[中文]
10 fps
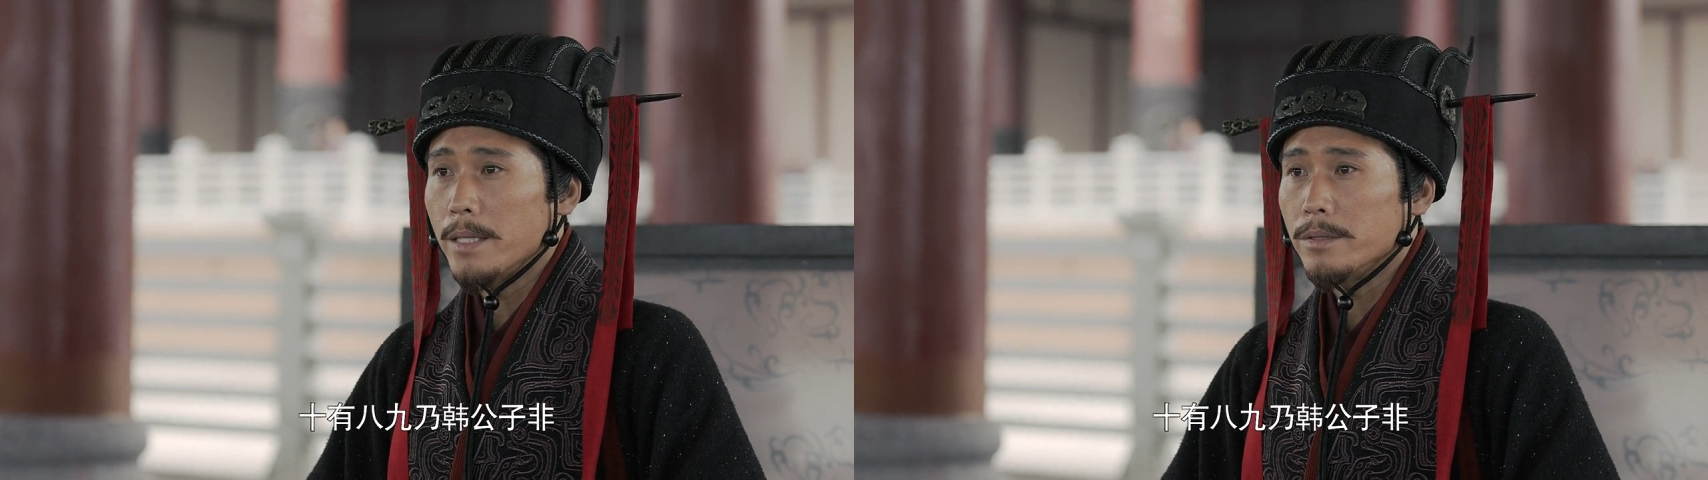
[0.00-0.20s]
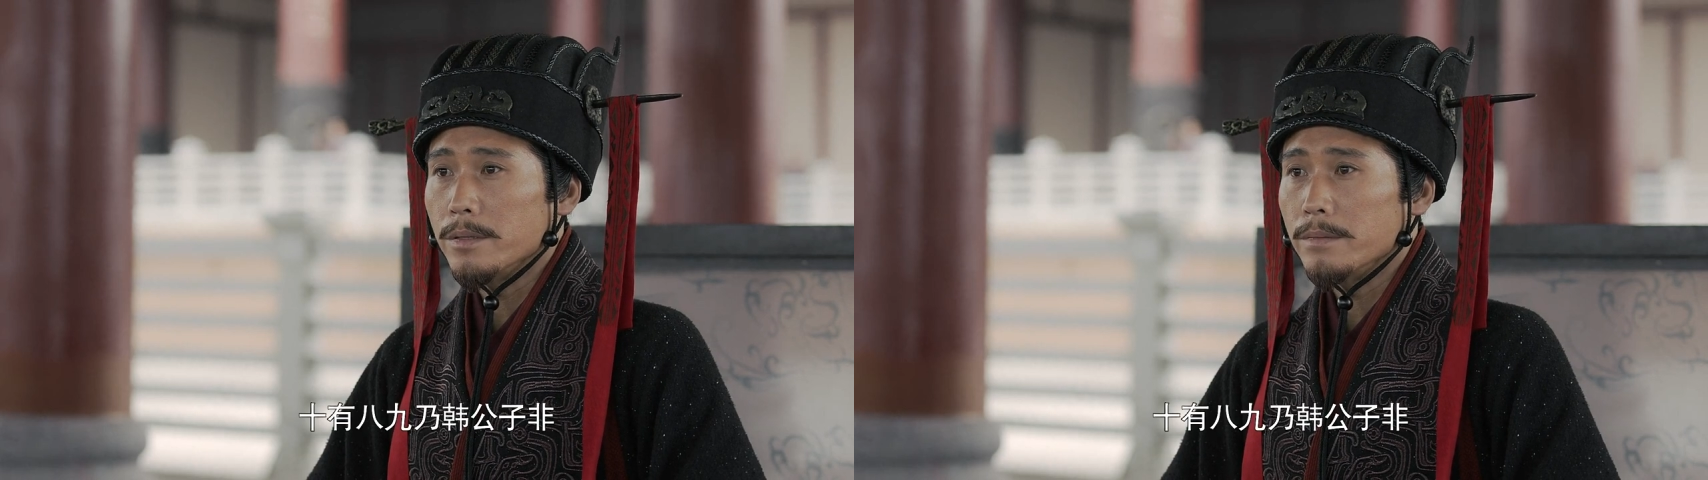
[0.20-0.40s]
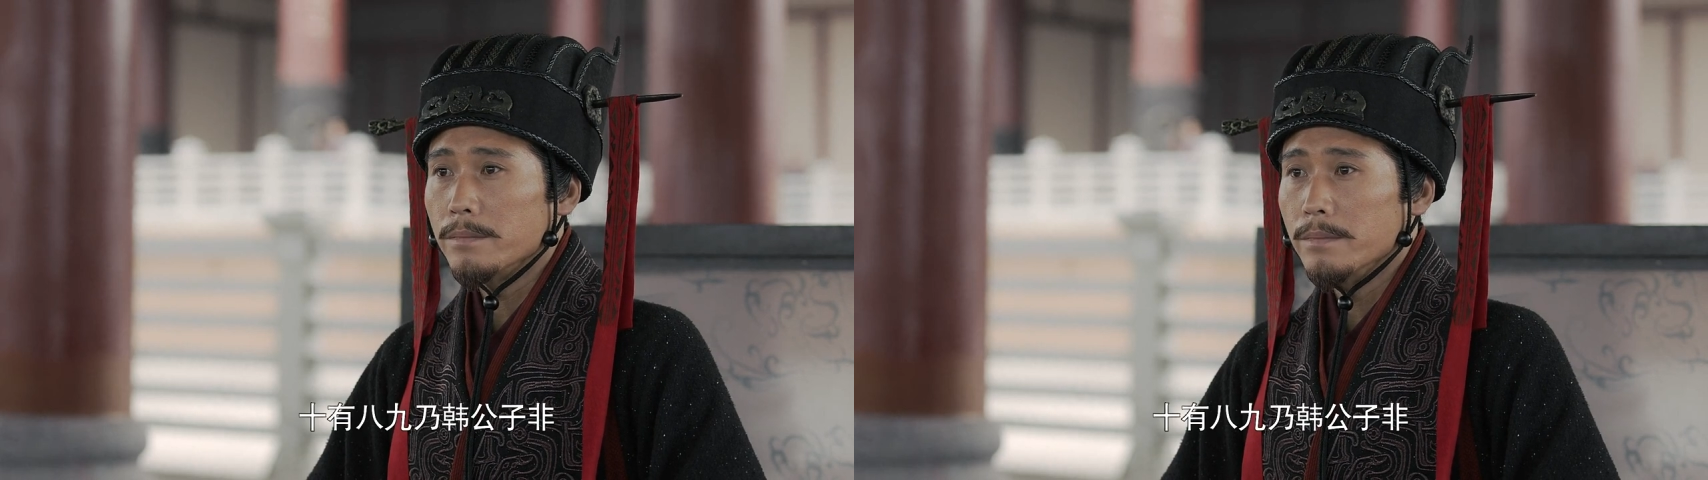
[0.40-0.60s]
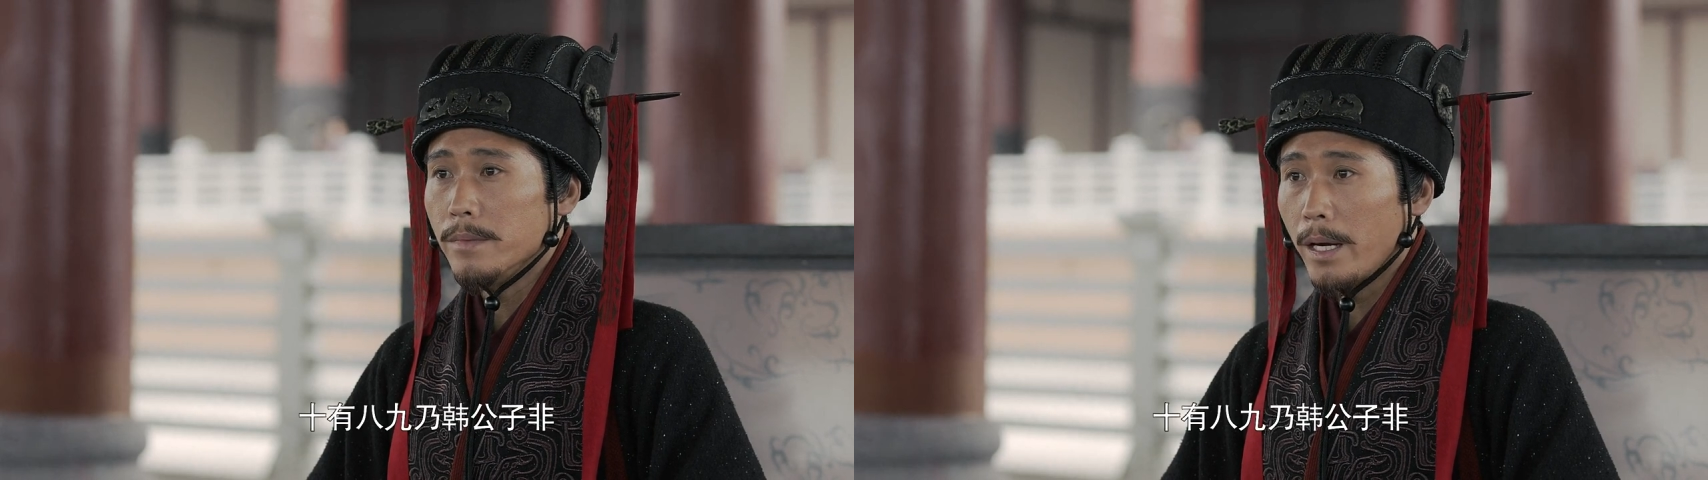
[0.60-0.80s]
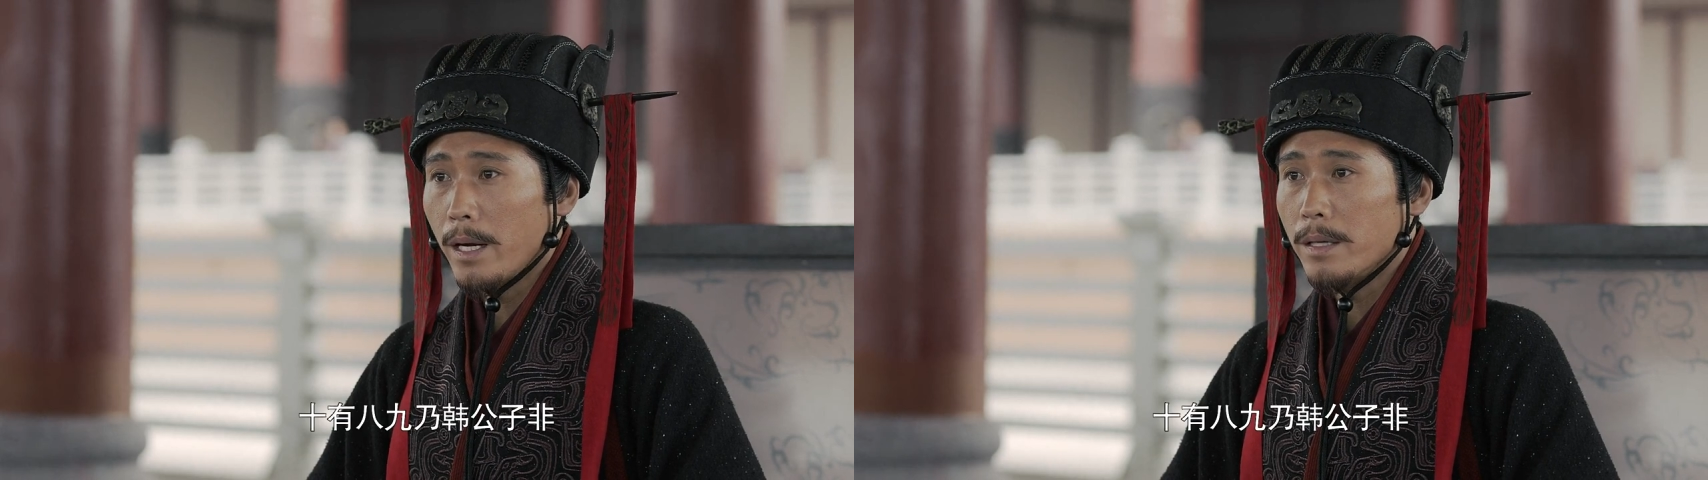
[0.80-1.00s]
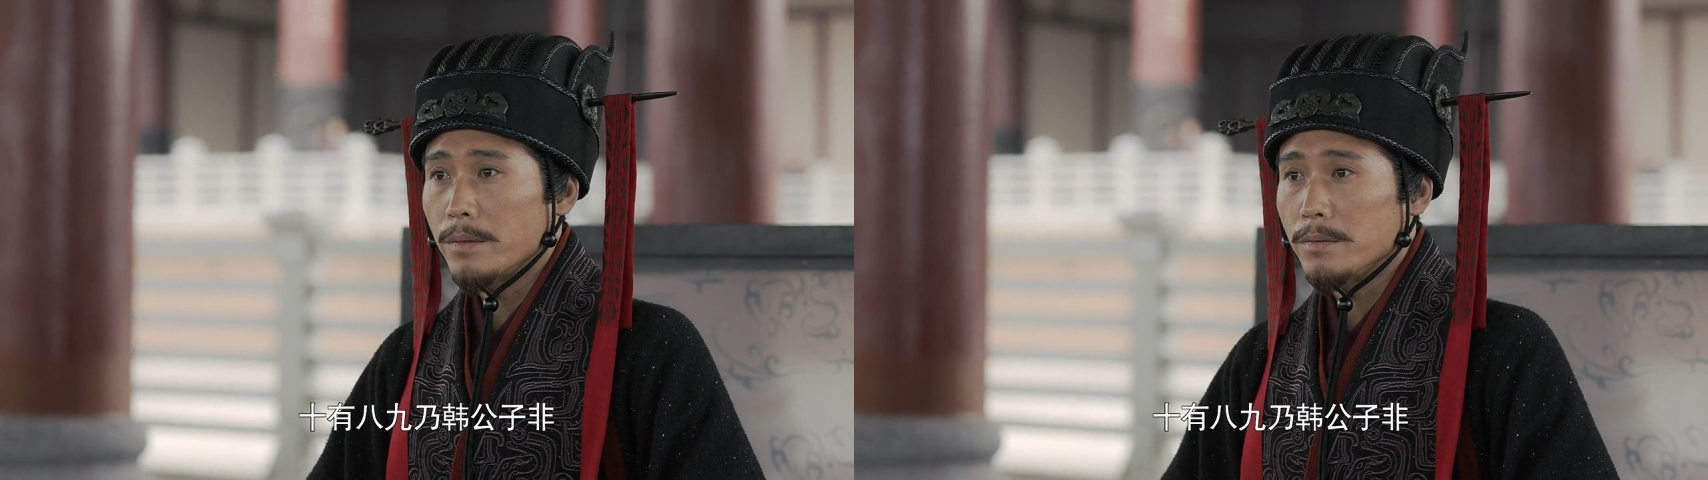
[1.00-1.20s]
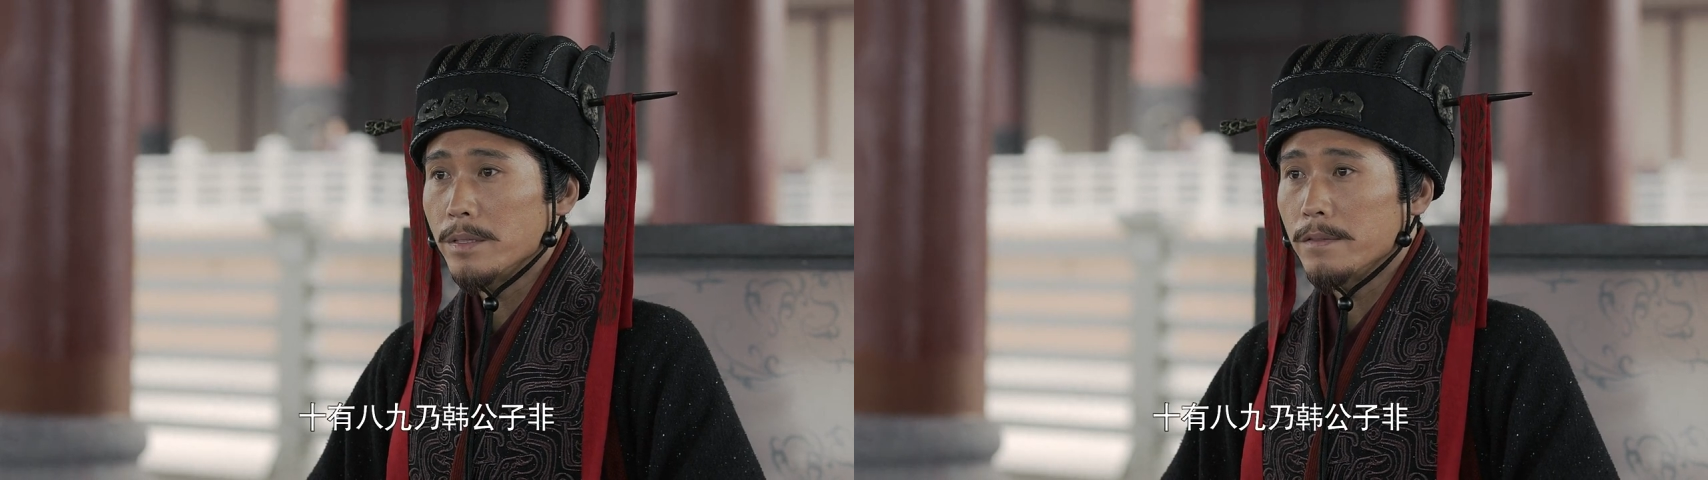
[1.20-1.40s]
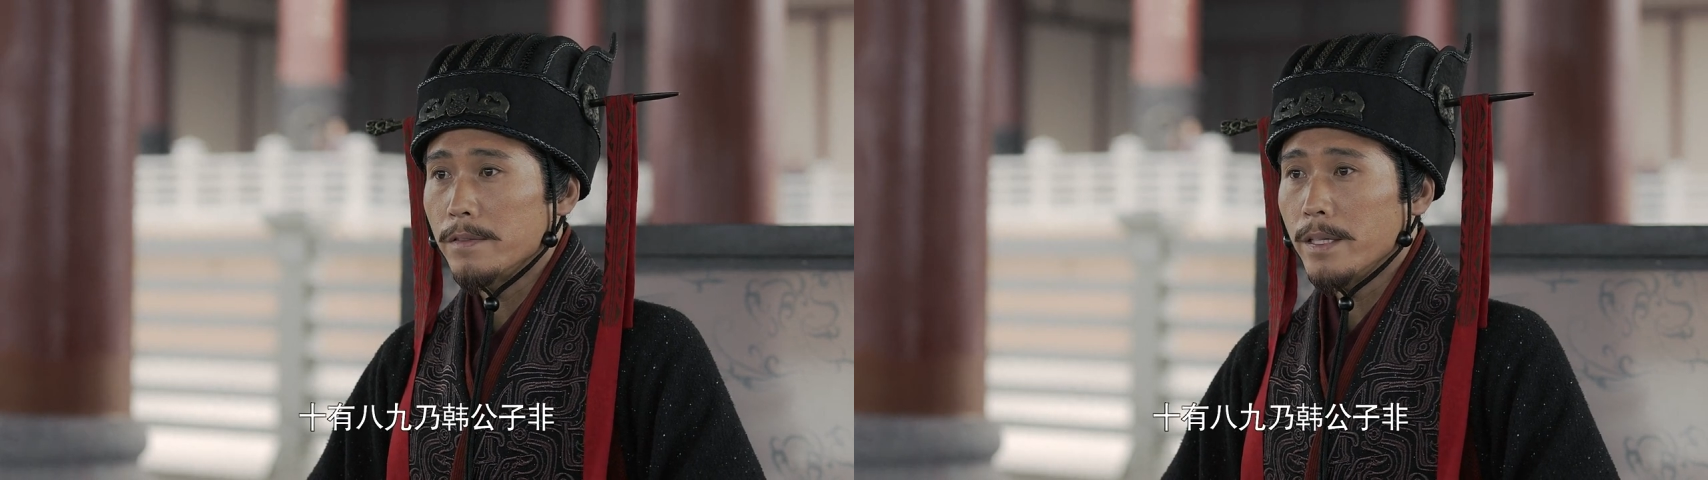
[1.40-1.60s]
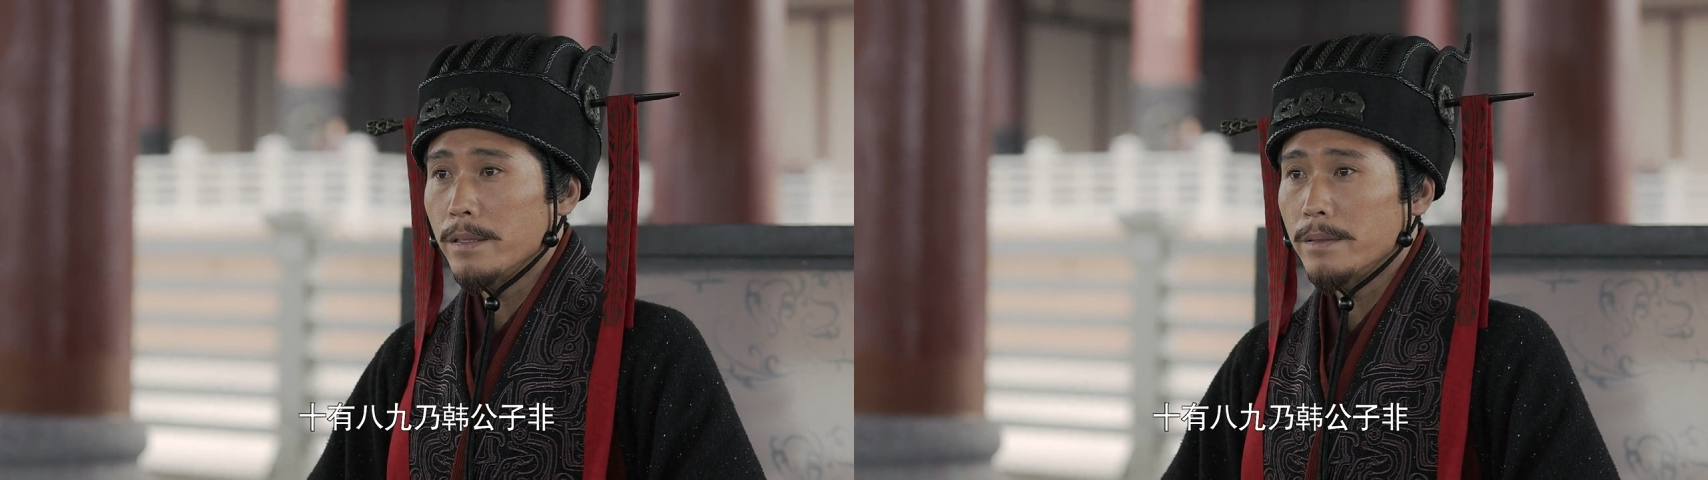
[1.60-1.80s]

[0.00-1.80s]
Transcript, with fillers: 九乃韩公子妃。